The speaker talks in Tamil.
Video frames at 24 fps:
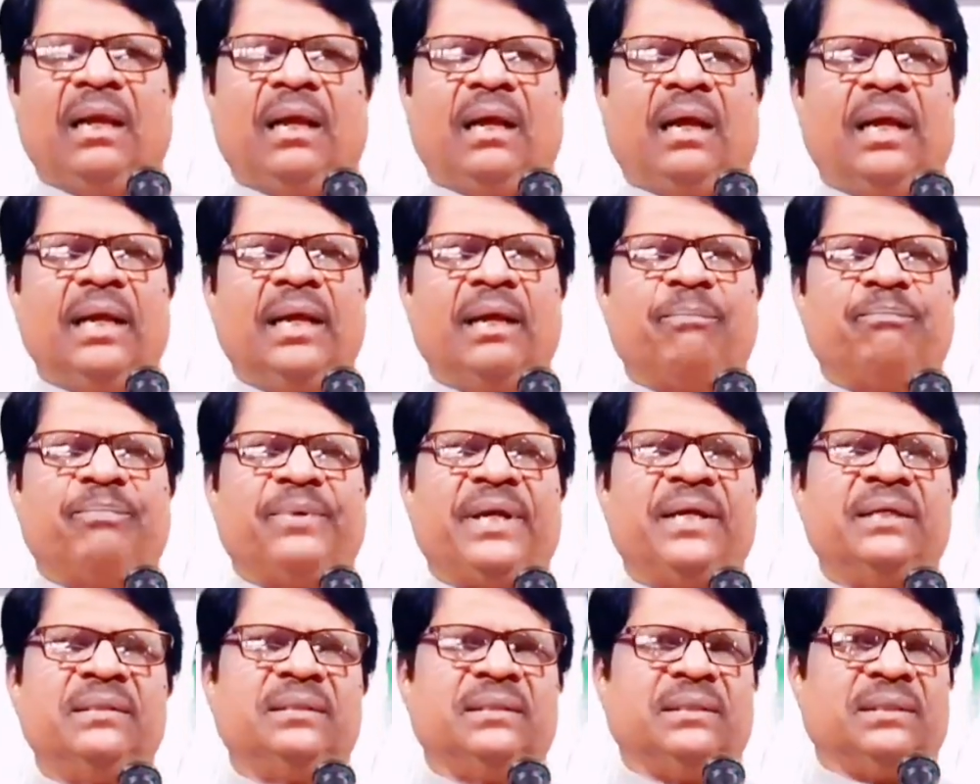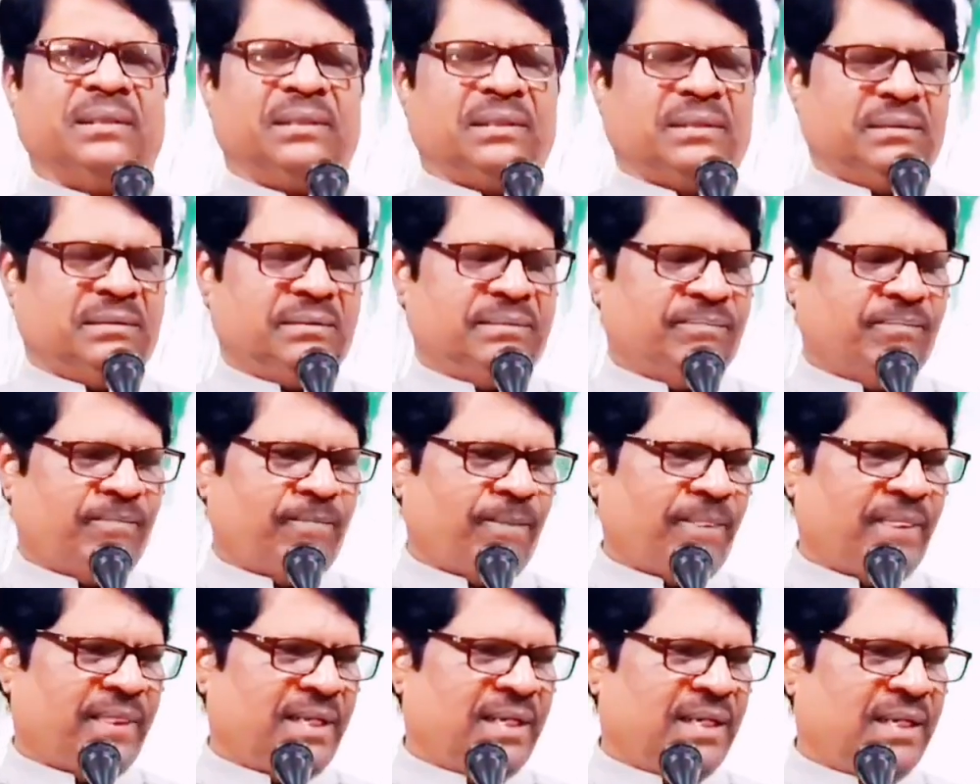ஆனால் பேதுரு
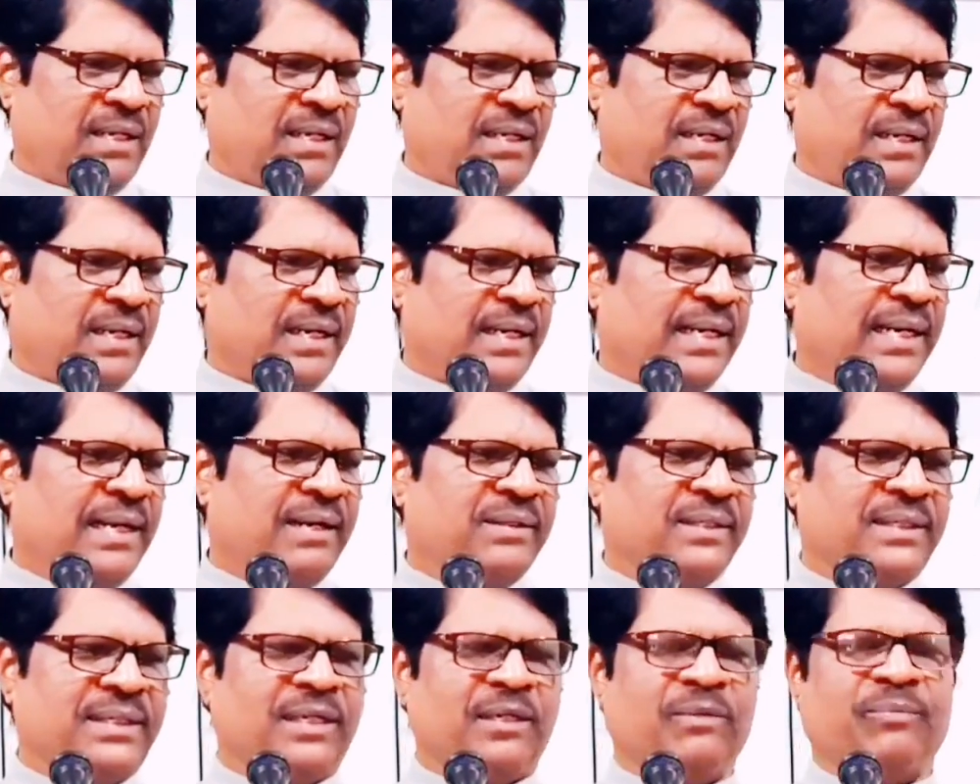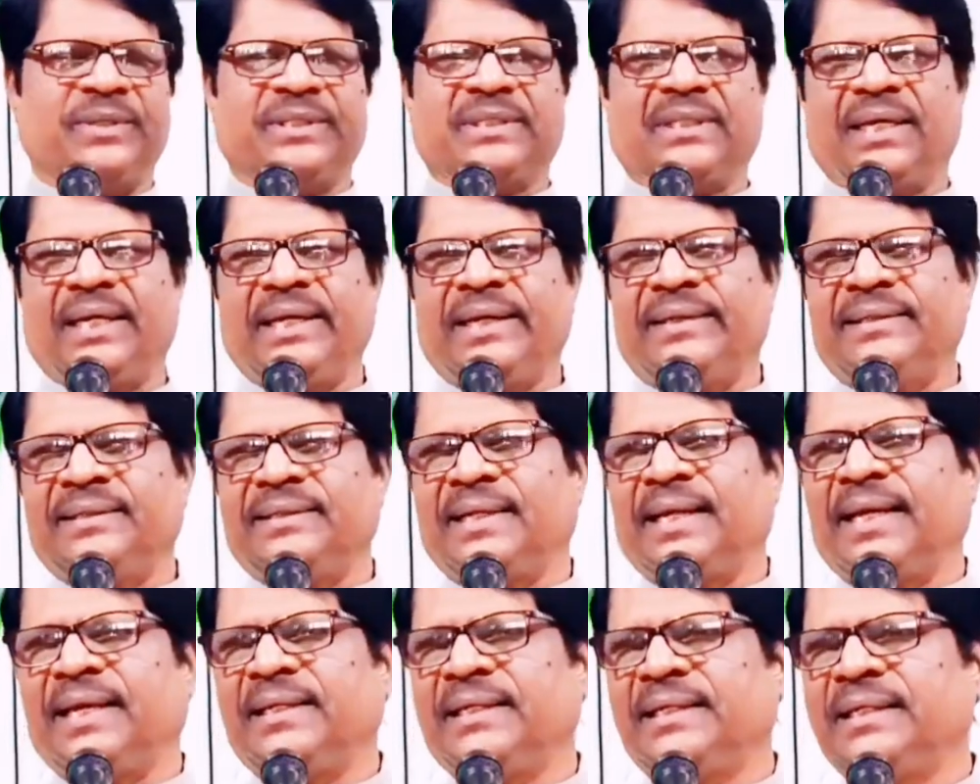ரெண்டாவது நிருபத்தில்
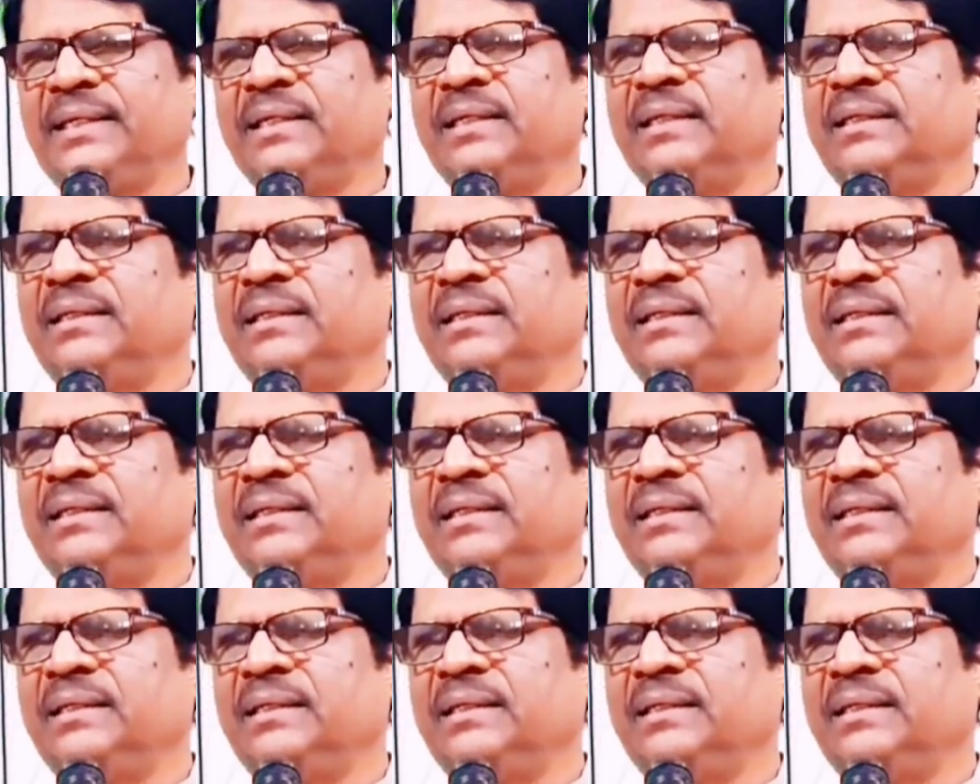எழுதுகிறாரு